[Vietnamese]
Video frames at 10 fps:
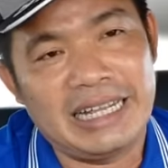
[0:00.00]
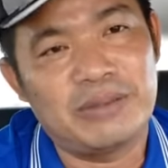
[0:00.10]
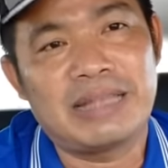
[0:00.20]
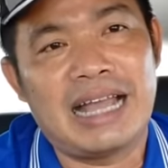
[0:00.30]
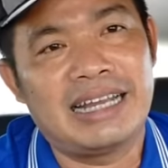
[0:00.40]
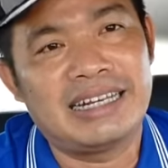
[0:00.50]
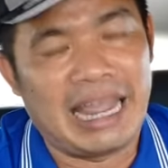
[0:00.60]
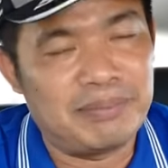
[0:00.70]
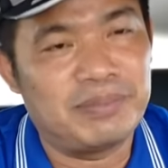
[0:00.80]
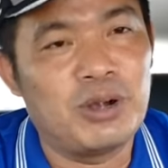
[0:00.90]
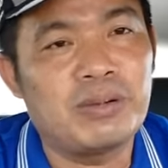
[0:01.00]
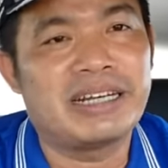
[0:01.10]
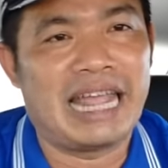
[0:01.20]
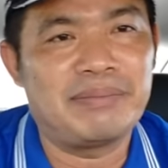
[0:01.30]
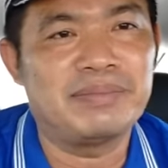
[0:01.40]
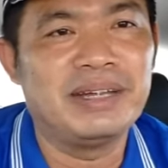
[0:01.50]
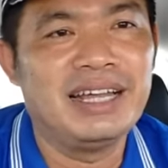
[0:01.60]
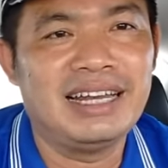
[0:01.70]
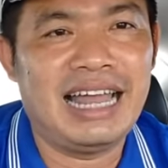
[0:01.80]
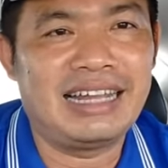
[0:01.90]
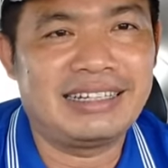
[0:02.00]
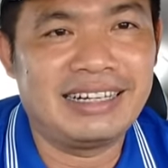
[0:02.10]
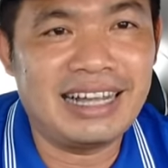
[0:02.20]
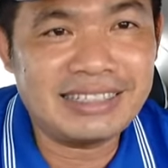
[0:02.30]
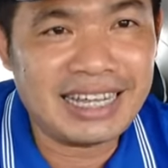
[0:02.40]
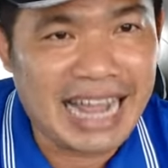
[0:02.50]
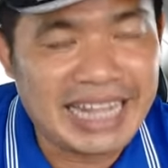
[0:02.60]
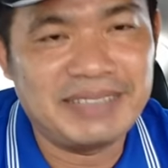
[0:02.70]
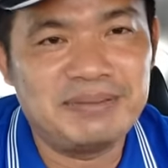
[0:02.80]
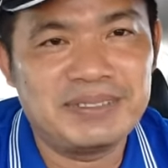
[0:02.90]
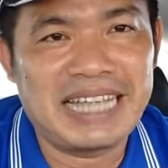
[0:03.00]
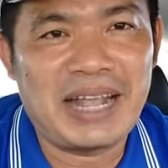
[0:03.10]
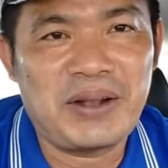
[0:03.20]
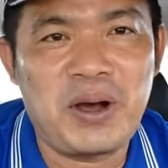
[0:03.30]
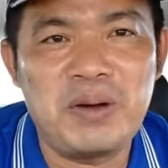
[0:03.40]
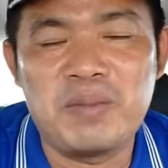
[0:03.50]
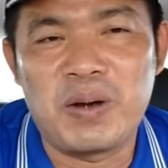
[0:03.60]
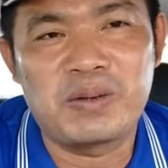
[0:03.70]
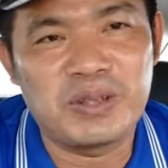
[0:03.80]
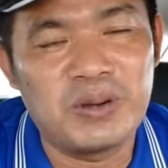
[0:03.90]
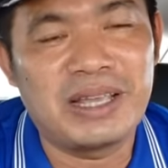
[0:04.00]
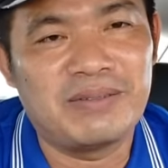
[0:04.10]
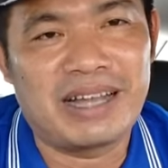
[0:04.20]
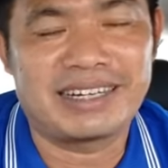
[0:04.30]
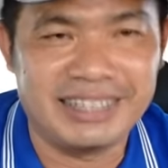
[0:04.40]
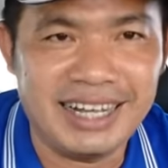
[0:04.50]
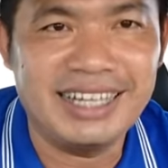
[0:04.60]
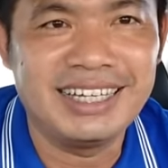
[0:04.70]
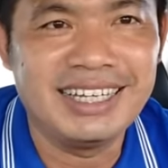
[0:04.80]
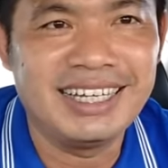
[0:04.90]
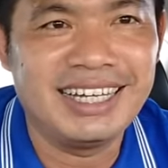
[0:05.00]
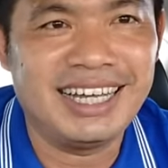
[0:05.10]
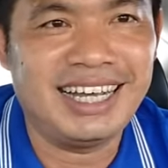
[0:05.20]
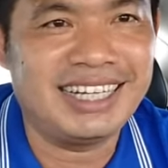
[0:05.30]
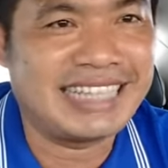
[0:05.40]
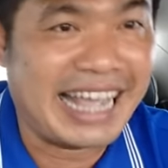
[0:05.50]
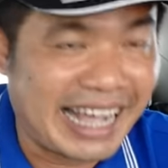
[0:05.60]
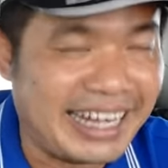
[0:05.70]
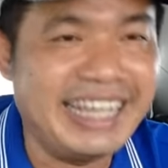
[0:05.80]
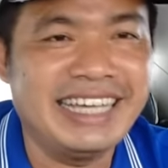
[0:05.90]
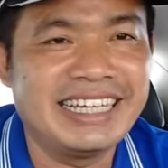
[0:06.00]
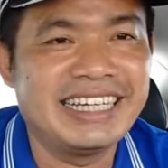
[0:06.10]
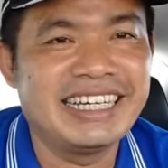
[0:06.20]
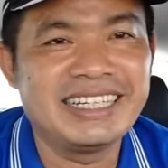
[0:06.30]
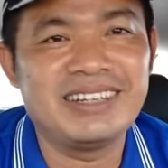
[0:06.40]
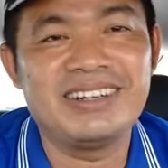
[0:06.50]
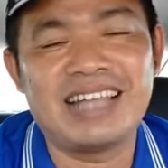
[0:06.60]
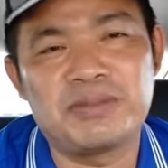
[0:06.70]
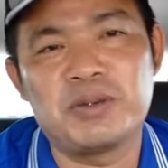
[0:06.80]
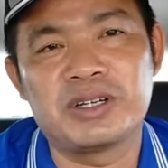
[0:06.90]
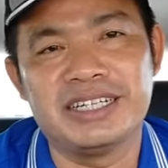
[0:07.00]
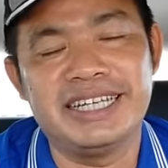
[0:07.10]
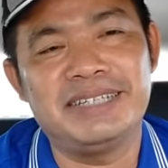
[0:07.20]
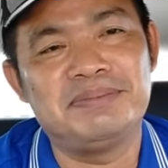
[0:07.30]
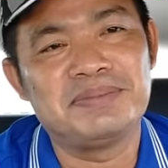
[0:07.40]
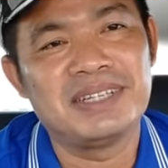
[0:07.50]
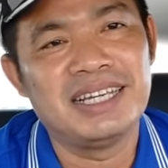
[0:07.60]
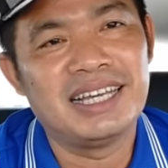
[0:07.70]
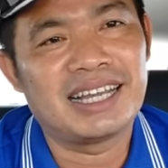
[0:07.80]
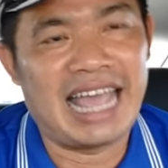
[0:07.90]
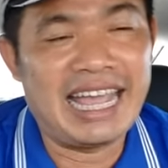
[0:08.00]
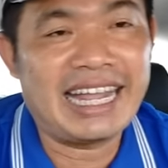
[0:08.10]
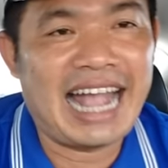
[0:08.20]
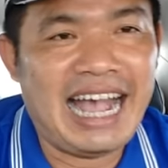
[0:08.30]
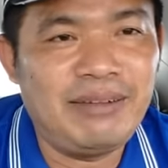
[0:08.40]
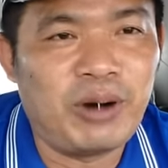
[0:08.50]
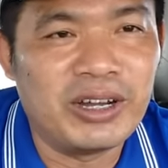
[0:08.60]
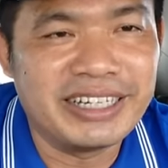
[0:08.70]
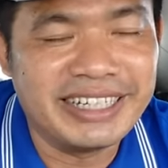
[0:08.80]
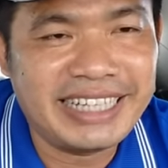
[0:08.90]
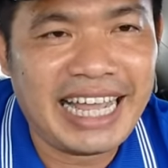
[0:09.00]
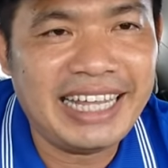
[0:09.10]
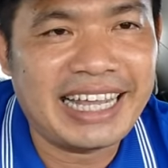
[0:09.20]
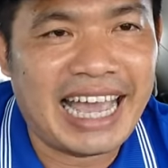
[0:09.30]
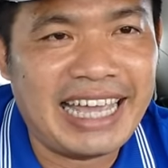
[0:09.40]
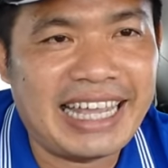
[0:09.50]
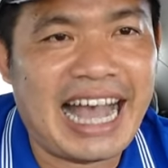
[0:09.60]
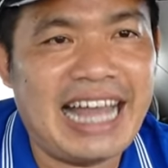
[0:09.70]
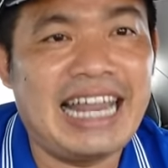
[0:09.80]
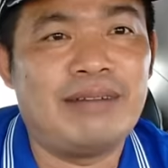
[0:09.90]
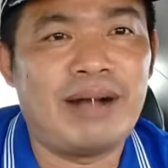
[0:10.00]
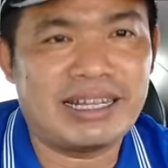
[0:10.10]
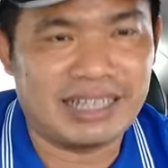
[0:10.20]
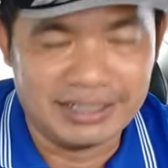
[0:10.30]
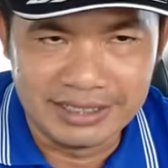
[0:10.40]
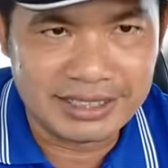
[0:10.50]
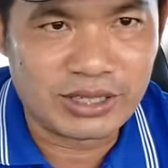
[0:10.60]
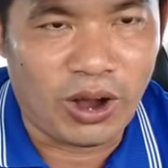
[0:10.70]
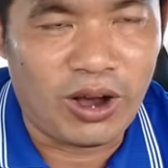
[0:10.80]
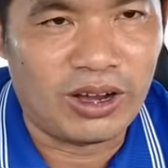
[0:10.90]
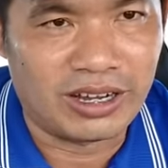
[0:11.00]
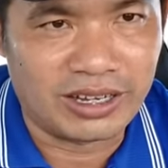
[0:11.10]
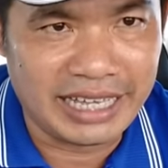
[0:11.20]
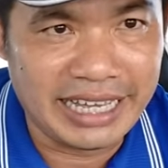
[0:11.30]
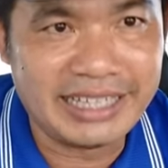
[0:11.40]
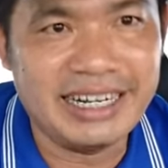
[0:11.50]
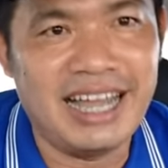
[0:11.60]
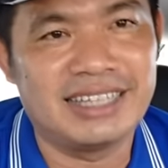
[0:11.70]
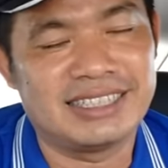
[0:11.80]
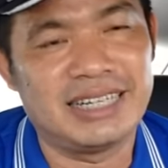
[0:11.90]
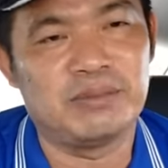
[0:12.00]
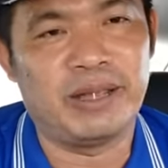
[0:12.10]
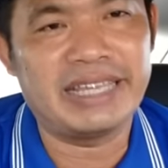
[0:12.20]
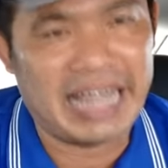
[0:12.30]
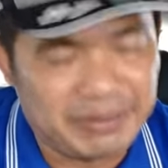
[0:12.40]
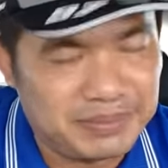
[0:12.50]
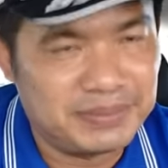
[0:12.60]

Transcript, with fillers: thì chúng ta kinh nghiệm rút kinh nghiệm là từ gất tới đây sẽ có một số nhân vật nữa à, sẽ ra đi tôi nói thật mọi người á kể cả mọi người thấy kể cả là bác thưởng còn viết đơn xin miễn nhiệm